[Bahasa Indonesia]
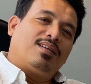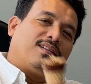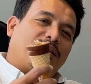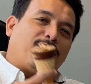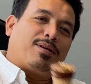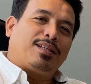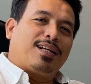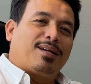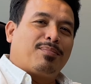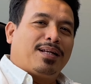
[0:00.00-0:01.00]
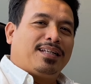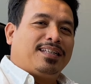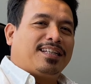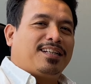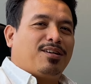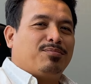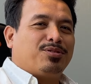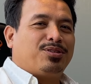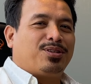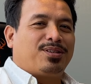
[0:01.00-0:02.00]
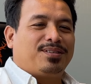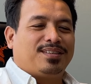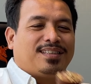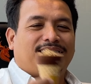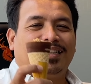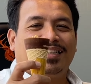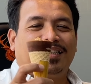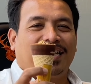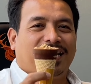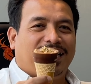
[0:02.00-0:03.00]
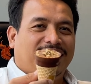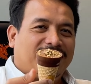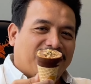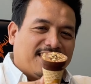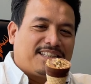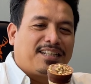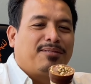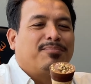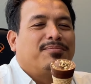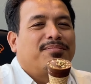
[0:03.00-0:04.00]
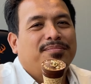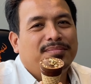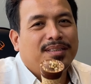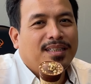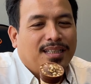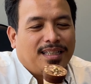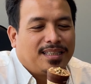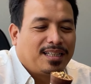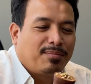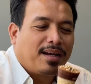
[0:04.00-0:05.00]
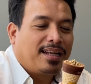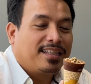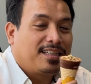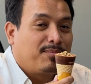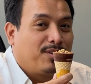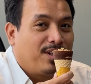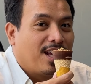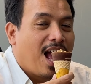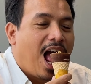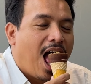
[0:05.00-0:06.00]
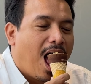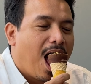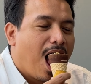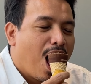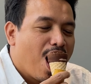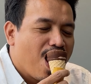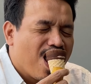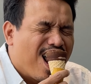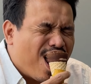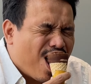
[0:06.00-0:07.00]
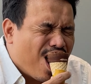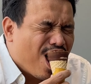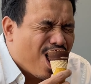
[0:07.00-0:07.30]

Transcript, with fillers: Selamat datang kembali di channel Om Jujur. Sekarang ini ada es krim. Saya makan es krim dulu ya. Oh.